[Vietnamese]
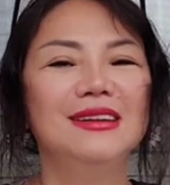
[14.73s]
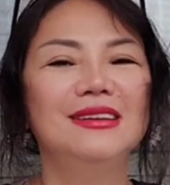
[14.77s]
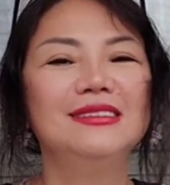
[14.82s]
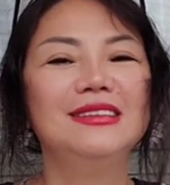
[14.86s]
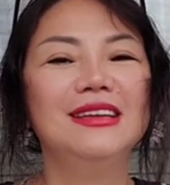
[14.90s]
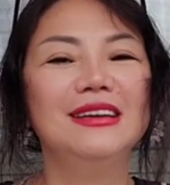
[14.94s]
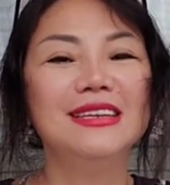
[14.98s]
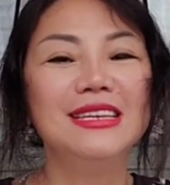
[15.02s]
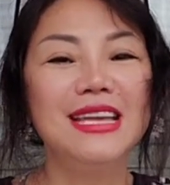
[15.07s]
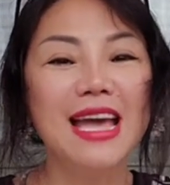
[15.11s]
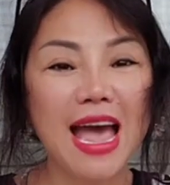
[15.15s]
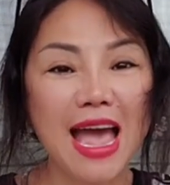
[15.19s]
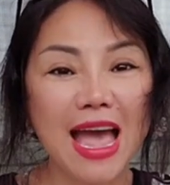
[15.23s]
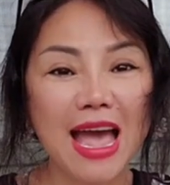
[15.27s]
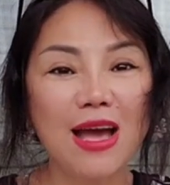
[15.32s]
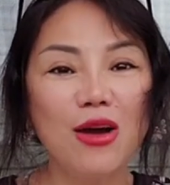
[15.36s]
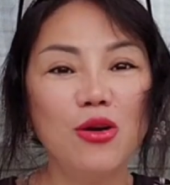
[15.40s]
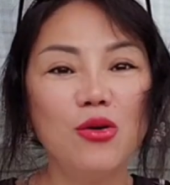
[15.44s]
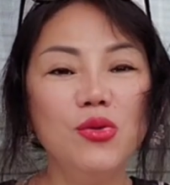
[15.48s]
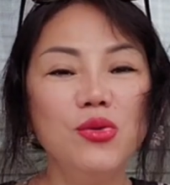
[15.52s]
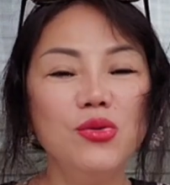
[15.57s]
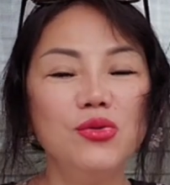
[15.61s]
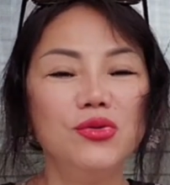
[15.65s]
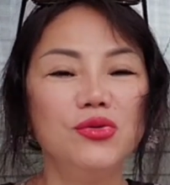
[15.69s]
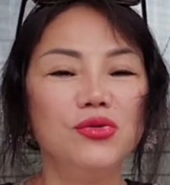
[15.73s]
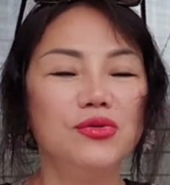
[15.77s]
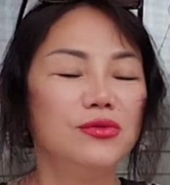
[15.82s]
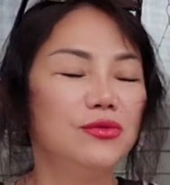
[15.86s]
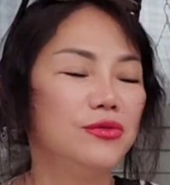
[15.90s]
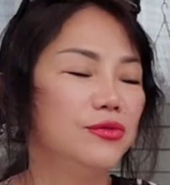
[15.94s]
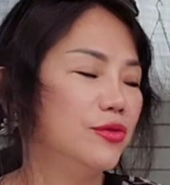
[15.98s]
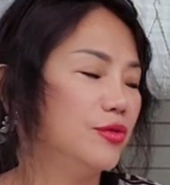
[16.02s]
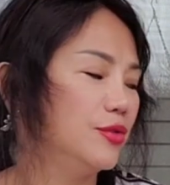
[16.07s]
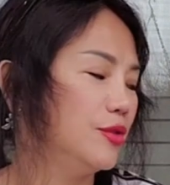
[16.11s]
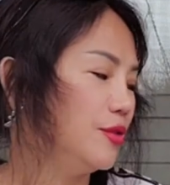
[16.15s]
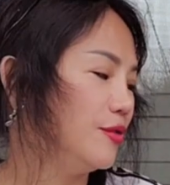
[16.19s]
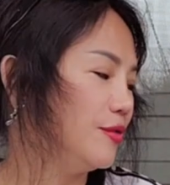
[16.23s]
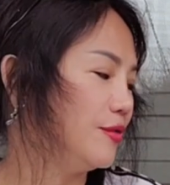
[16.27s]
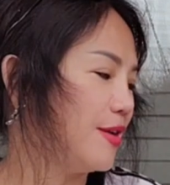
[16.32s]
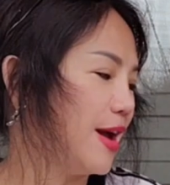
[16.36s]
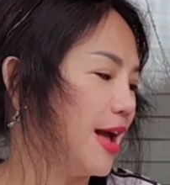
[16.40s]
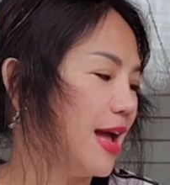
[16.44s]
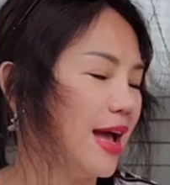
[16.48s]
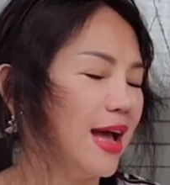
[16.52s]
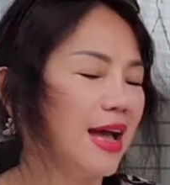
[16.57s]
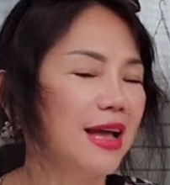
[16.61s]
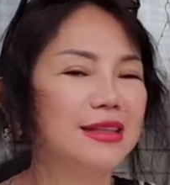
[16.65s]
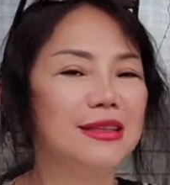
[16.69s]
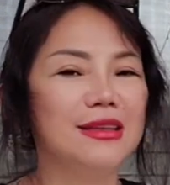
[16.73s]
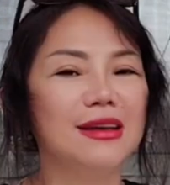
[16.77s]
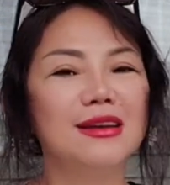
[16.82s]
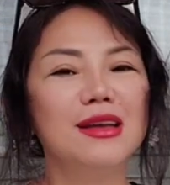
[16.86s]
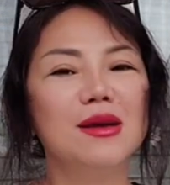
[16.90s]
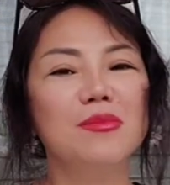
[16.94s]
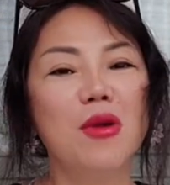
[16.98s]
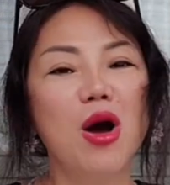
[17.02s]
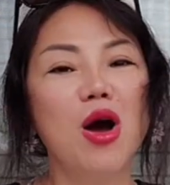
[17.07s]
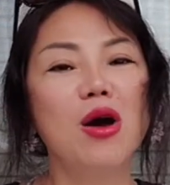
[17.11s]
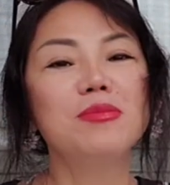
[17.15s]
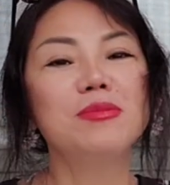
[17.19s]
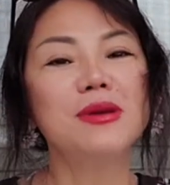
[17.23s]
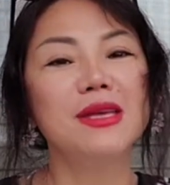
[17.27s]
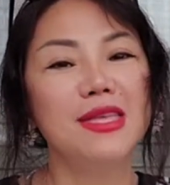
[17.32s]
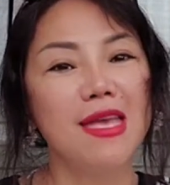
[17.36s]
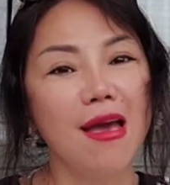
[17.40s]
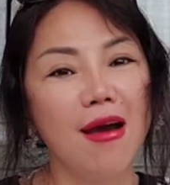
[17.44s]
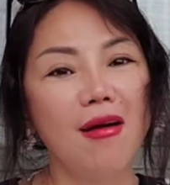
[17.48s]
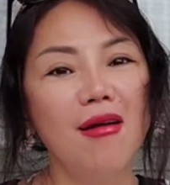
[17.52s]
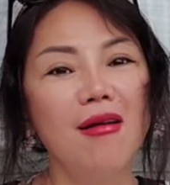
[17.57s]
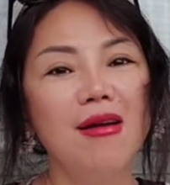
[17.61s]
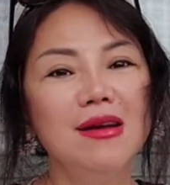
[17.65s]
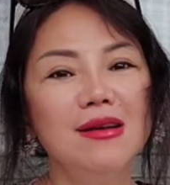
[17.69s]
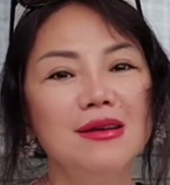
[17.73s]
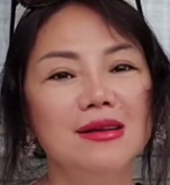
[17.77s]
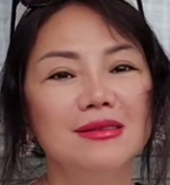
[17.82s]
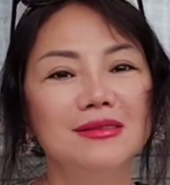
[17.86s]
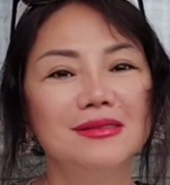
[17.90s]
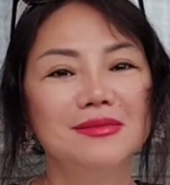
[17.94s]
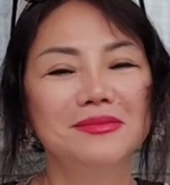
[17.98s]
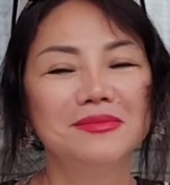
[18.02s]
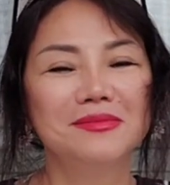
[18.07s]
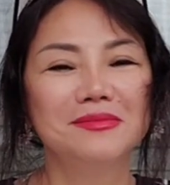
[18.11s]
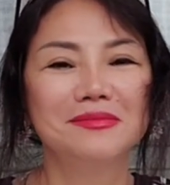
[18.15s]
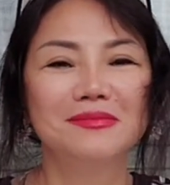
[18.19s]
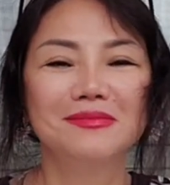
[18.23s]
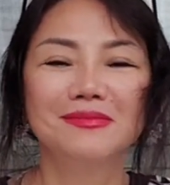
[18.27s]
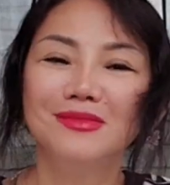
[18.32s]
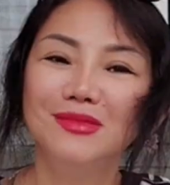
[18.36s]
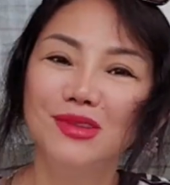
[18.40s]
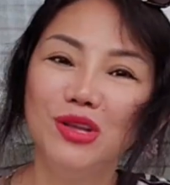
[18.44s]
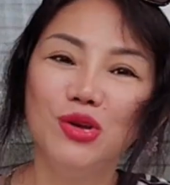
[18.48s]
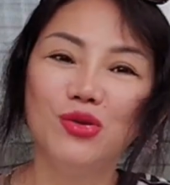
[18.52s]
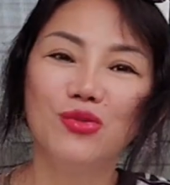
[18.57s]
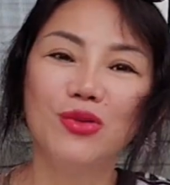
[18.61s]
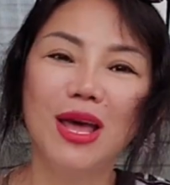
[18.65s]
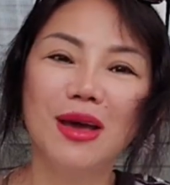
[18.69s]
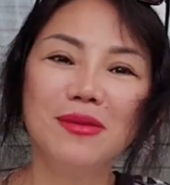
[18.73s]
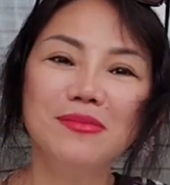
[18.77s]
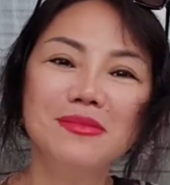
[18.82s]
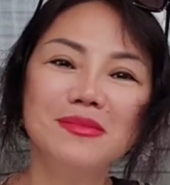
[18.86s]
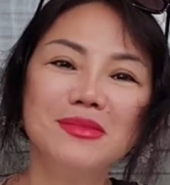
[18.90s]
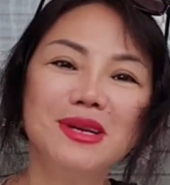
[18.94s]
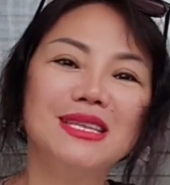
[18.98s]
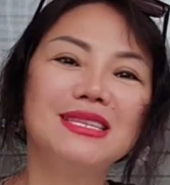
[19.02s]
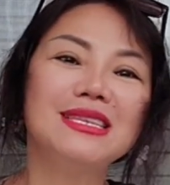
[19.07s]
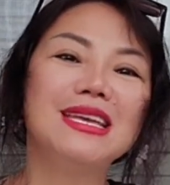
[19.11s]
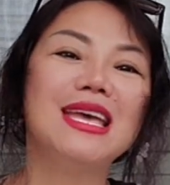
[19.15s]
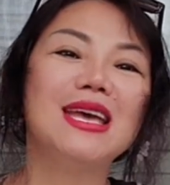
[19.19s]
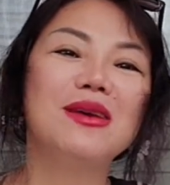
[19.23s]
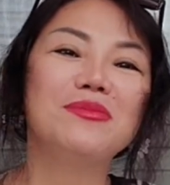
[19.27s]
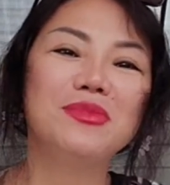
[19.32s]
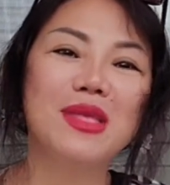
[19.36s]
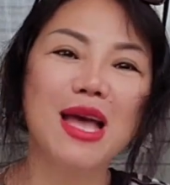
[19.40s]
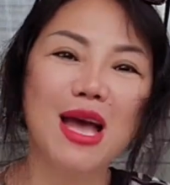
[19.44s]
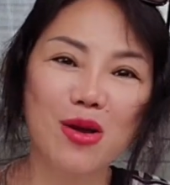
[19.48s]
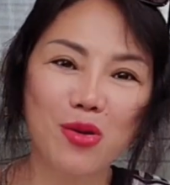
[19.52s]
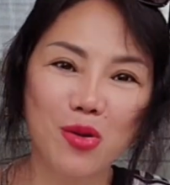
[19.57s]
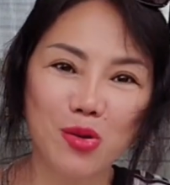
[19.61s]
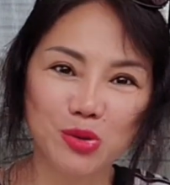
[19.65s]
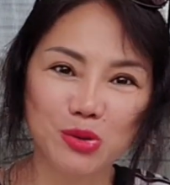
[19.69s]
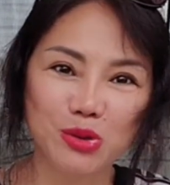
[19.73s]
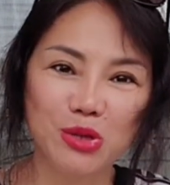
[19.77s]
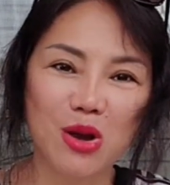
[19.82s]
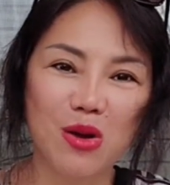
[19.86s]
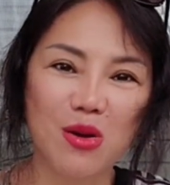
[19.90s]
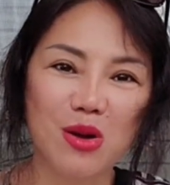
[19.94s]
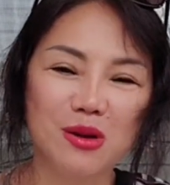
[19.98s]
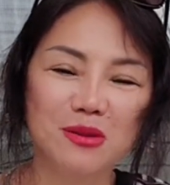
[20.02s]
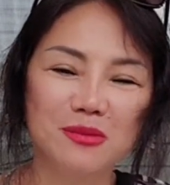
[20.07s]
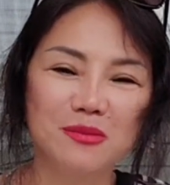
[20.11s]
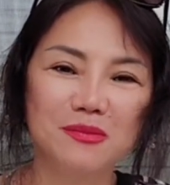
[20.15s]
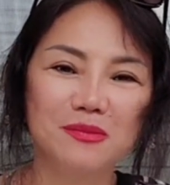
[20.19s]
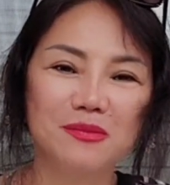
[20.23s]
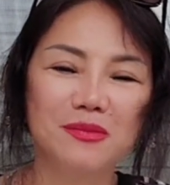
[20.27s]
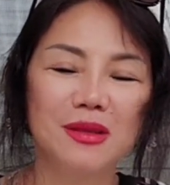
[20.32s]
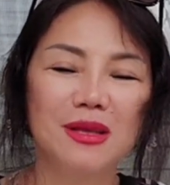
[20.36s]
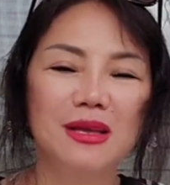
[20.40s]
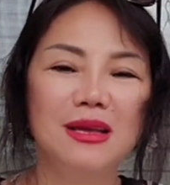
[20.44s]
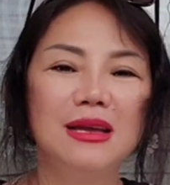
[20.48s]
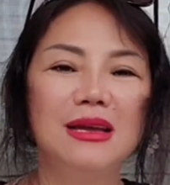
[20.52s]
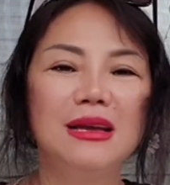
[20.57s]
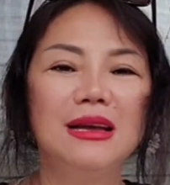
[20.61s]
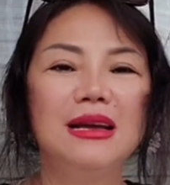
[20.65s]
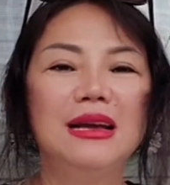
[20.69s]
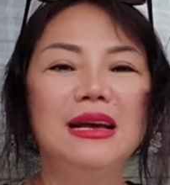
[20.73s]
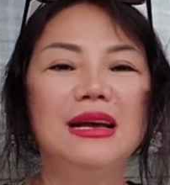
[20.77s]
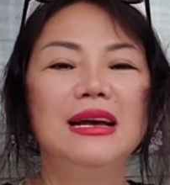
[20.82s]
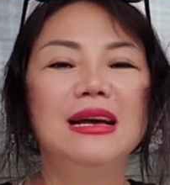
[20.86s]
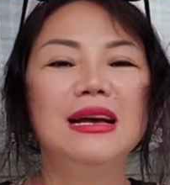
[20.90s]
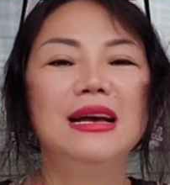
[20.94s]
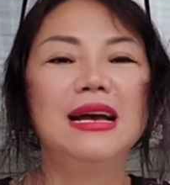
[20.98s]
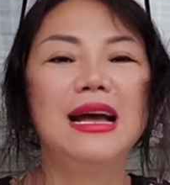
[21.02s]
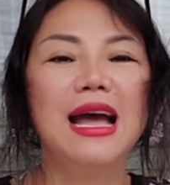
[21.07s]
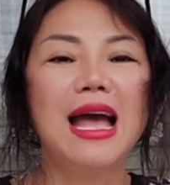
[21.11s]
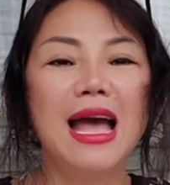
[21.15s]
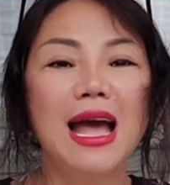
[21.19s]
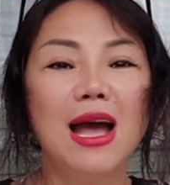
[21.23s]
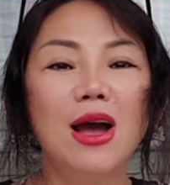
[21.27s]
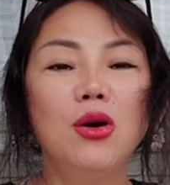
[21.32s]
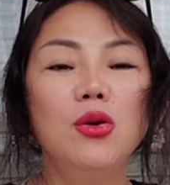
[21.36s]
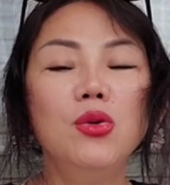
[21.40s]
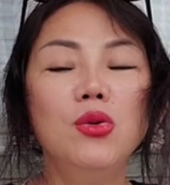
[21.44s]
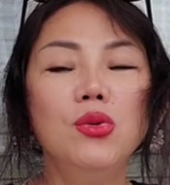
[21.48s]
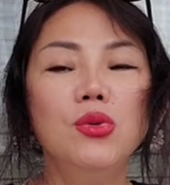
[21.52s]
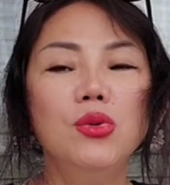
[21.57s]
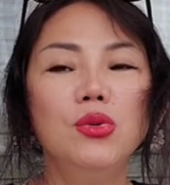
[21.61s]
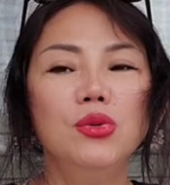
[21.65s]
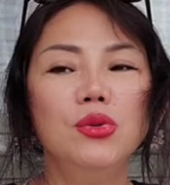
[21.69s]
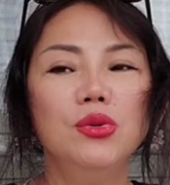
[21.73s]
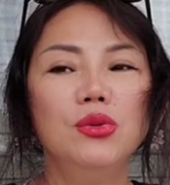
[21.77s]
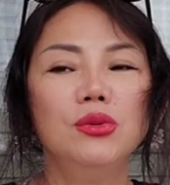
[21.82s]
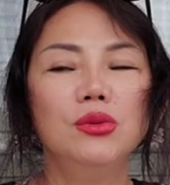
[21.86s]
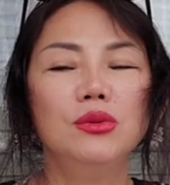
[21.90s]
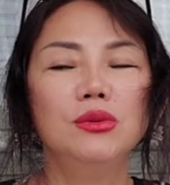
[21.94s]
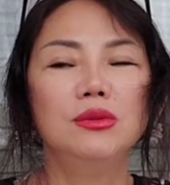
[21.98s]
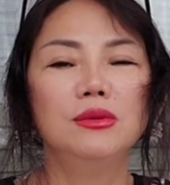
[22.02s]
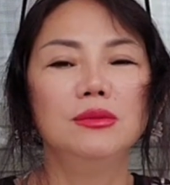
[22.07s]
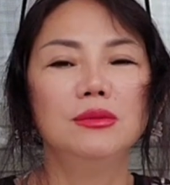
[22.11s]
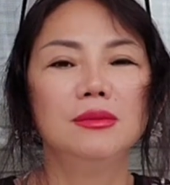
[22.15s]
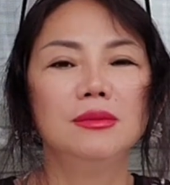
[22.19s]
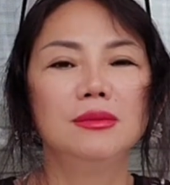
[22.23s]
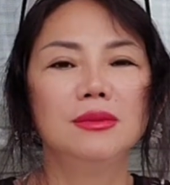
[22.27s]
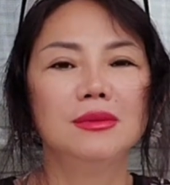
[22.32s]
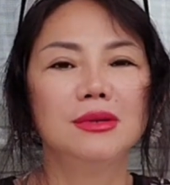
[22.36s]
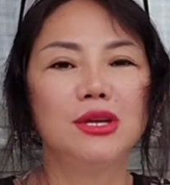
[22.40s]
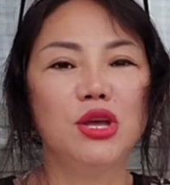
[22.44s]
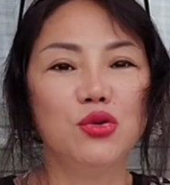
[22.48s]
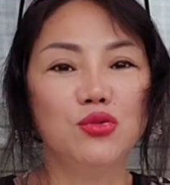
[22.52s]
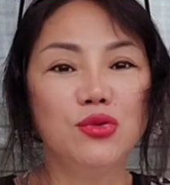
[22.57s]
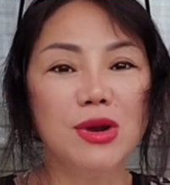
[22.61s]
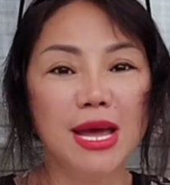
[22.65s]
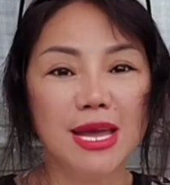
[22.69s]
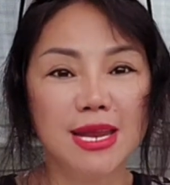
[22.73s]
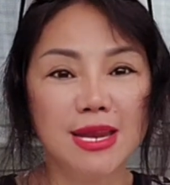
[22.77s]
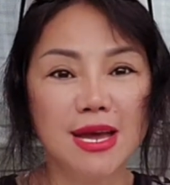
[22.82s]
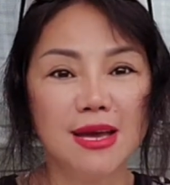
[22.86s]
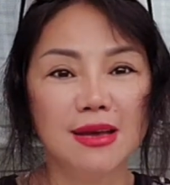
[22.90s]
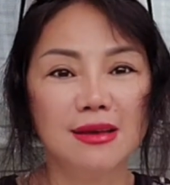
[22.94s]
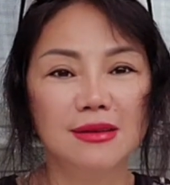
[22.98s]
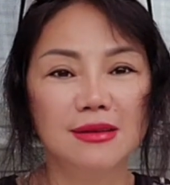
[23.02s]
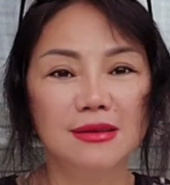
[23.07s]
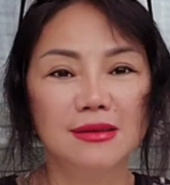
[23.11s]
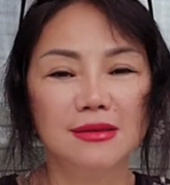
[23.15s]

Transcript: những cái áo và những cái bóp, cái giỏ Nhiều lắm, các chị em tha hồ chọn Áo kiểu này nè